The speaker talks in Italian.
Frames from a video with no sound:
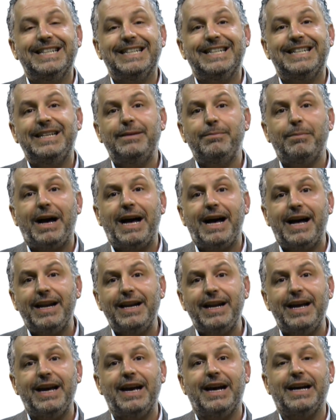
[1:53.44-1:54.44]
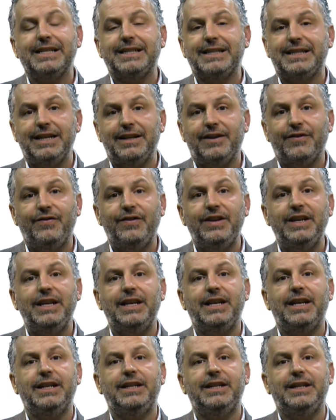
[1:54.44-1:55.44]
rimane a
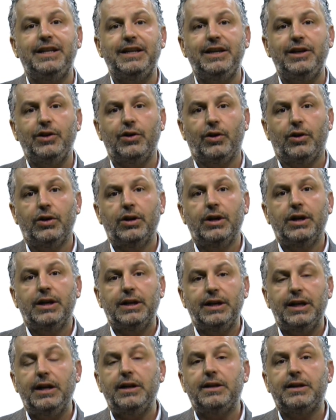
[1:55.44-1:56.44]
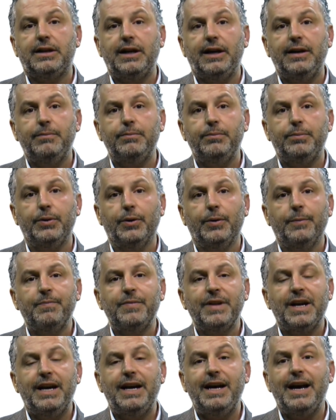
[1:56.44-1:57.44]
servire Dio nel Tempio
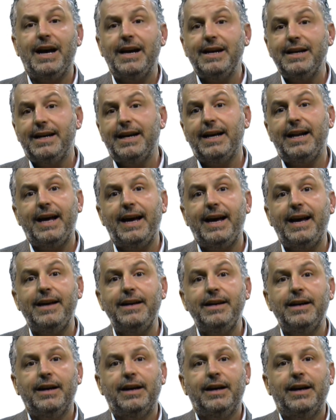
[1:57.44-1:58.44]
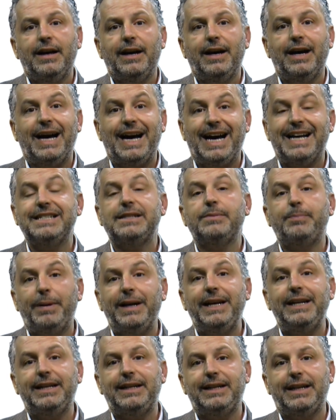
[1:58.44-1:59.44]
e anche lei eh,
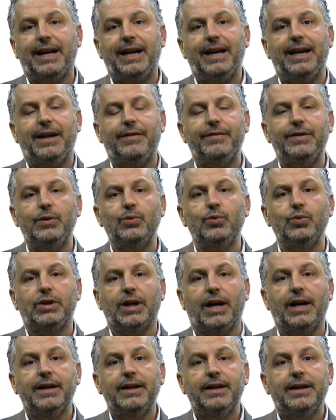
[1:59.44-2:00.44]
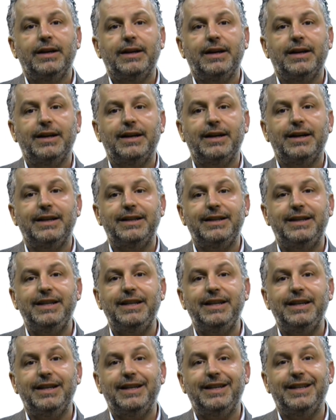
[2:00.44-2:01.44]
aspetta la venuta eh,
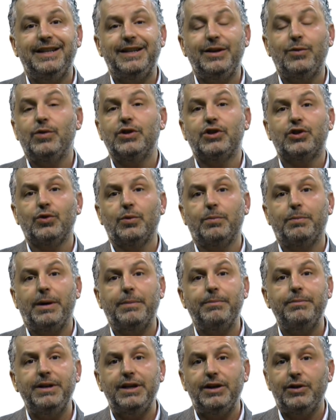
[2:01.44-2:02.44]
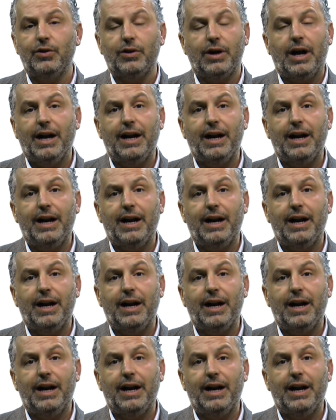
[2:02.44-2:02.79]
di, eh, di, questo bambino,